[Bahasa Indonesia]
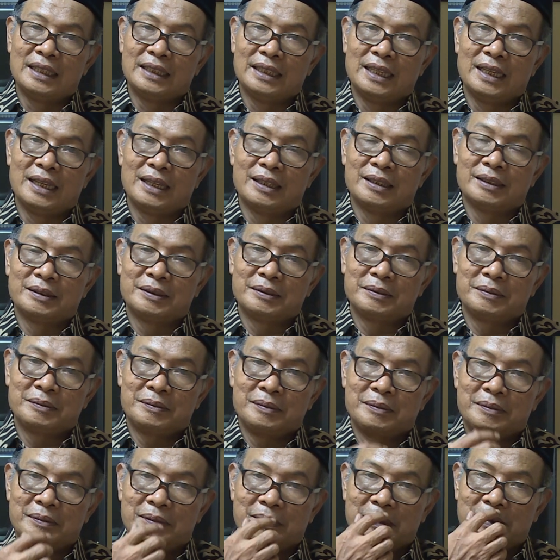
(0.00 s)
yang
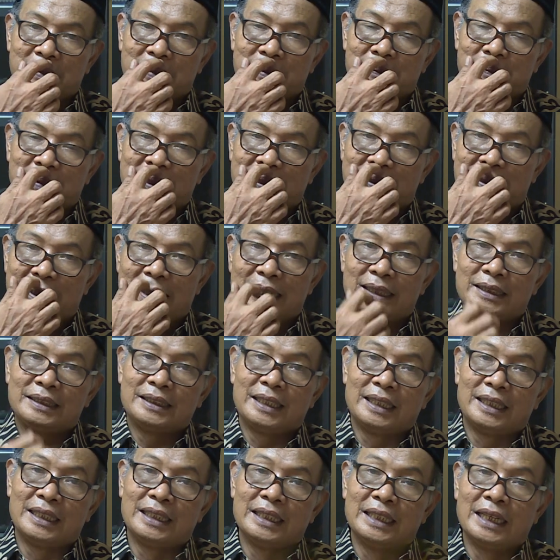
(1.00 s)
bisa
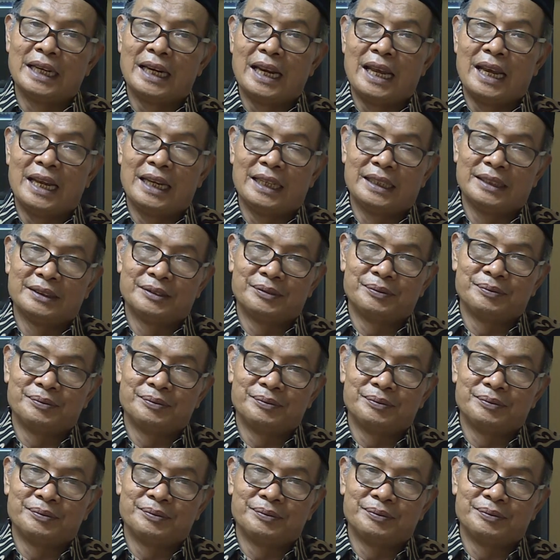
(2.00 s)
ternilai.